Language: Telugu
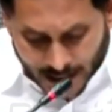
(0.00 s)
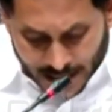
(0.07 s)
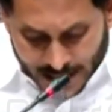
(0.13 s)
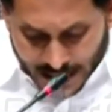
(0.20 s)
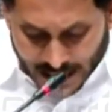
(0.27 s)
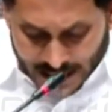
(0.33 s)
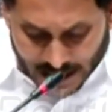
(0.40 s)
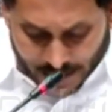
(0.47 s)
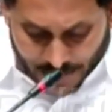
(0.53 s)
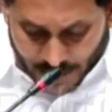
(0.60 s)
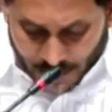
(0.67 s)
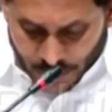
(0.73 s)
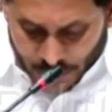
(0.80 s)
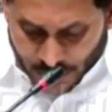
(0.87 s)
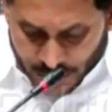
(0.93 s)
ఇతరత్ర
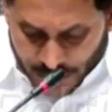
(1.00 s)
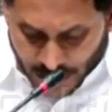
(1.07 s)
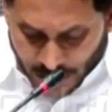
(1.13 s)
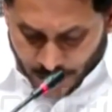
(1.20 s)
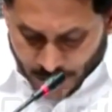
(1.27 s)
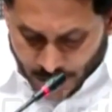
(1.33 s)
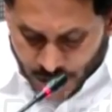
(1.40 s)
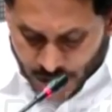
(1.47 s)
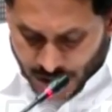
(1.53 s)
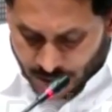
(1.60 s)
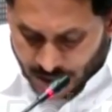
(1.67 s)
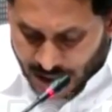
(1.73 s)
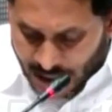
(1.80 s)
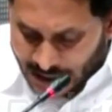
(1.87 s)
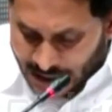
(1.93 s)
ప్రభుత్వం తరపు నుంచి
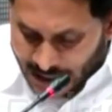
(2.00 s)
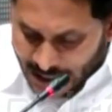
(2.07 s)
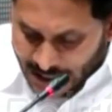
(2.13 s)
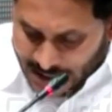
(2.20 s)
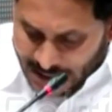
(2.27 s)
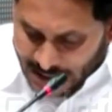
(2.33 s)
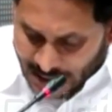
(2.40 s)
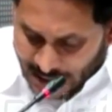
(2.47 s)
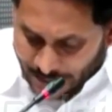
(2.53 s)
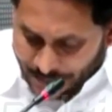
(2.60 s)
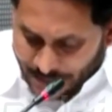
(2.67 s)
మీకు అందాల్సిన